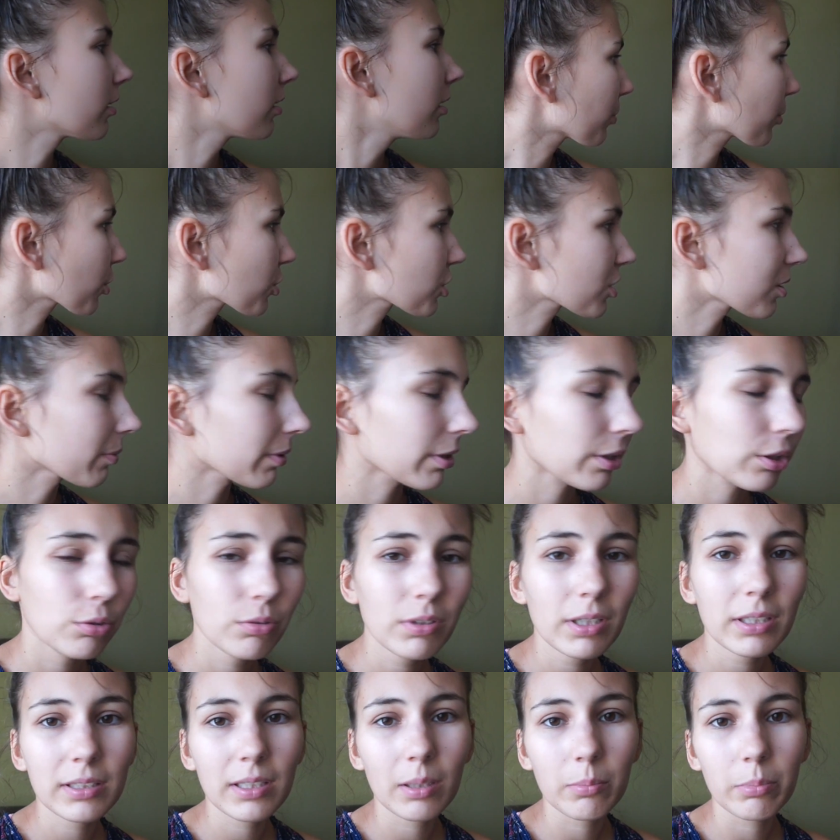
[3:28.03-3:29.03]
В прошлом году,
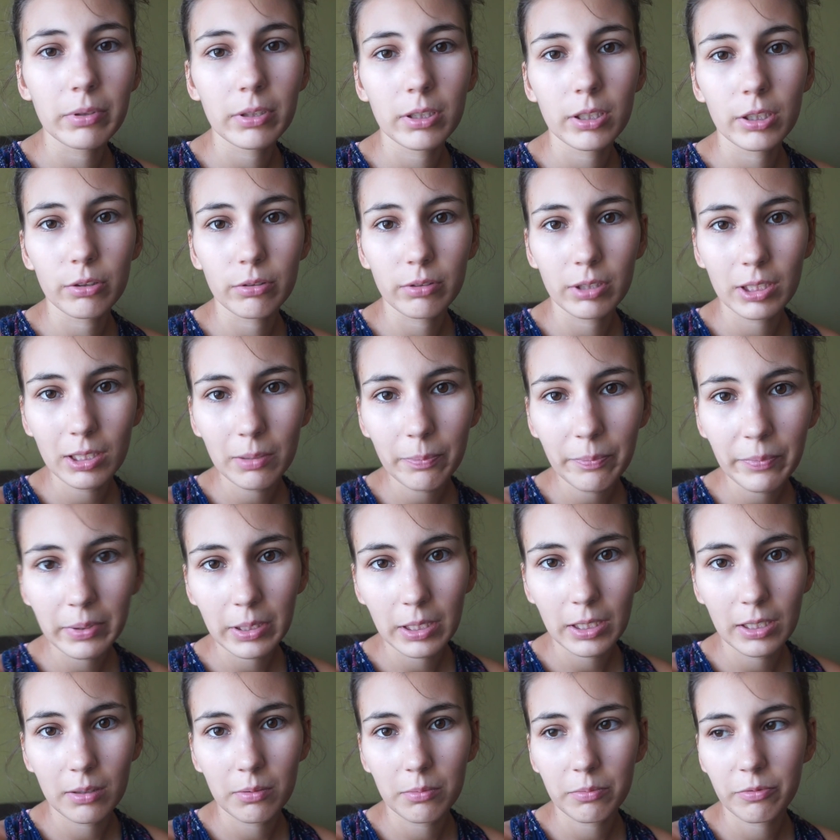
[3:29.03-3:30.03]
когда был Хэллоуин,
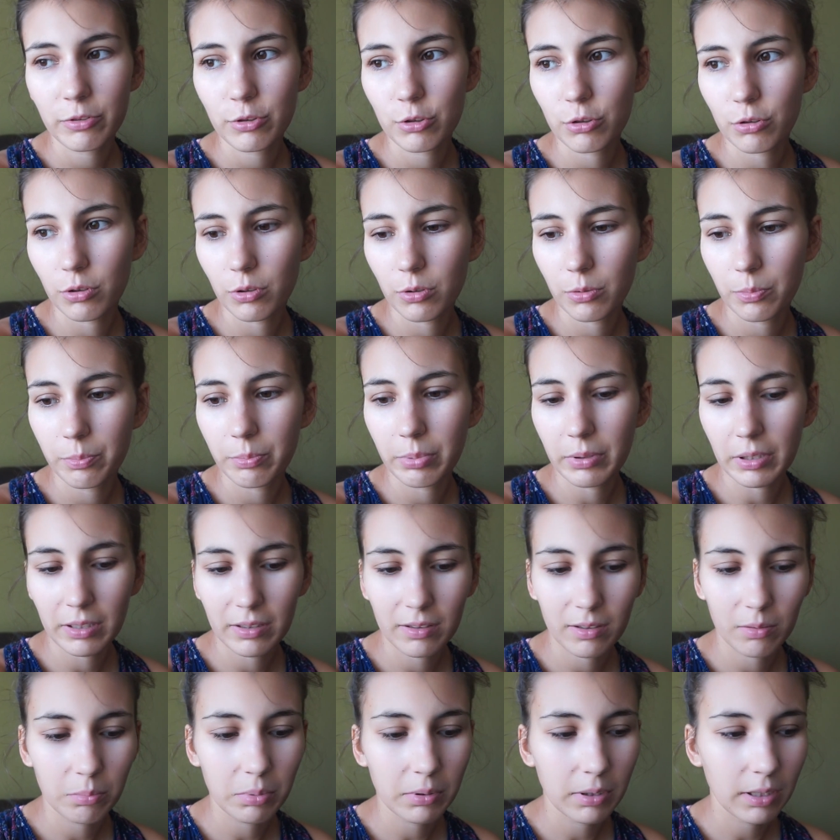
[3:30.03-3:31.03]
мне все
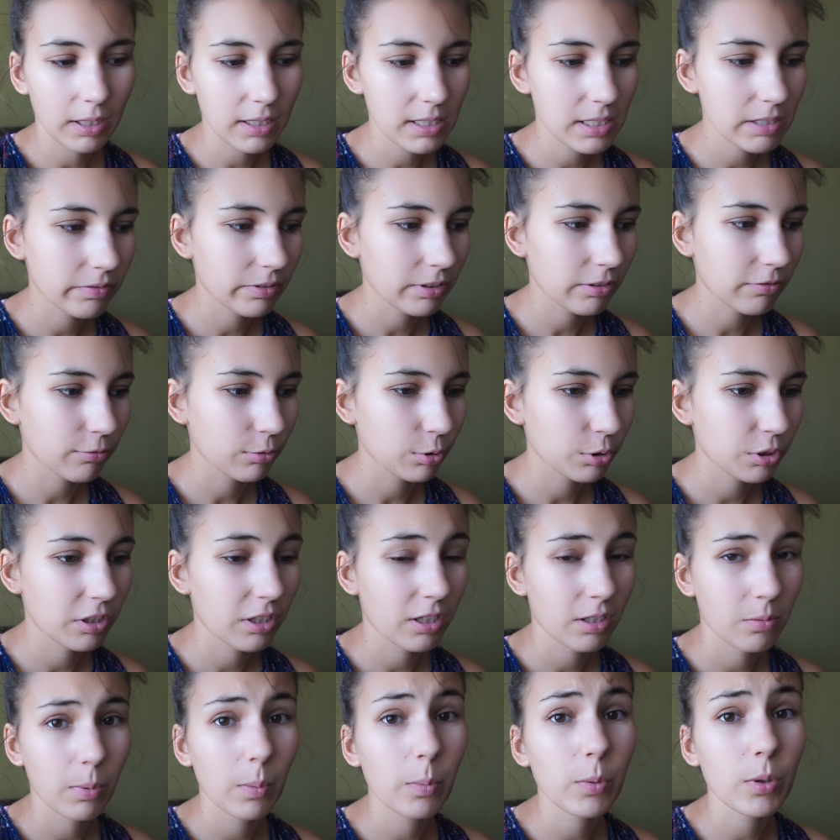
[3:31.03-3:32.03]
Брэндон показывал, вот,
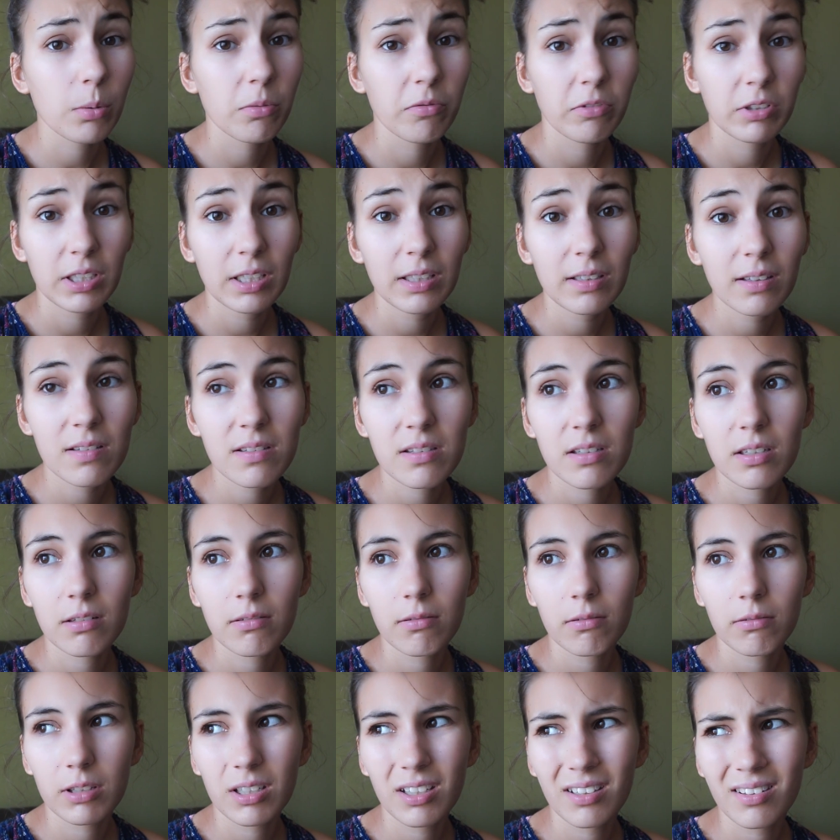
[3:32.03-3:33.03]
говорит, попробуй вот это с
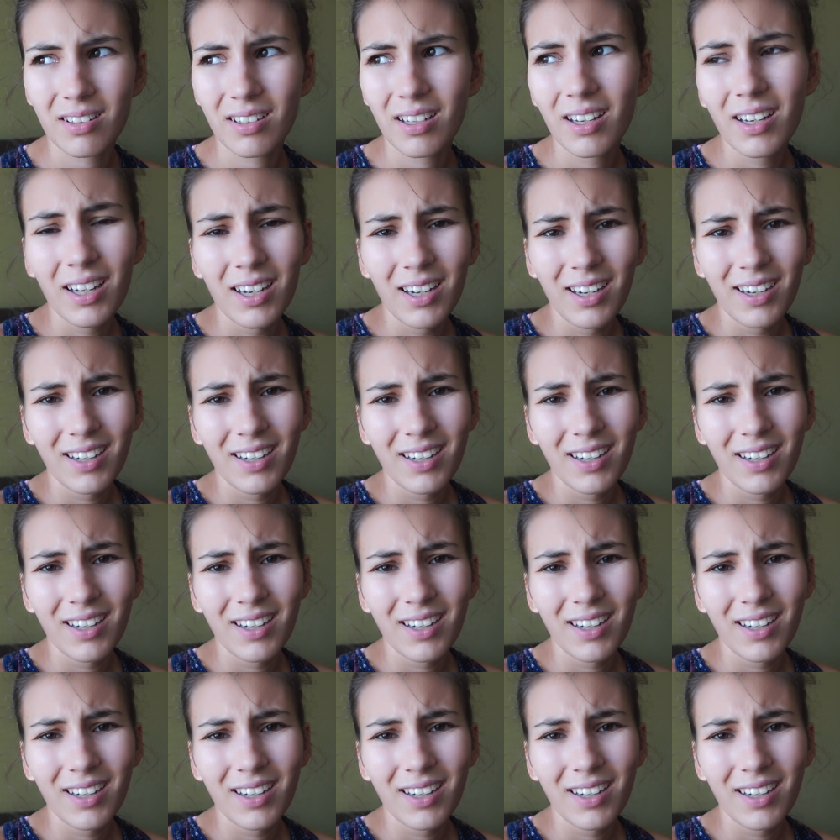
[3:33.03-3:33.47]
тыквой, вот это.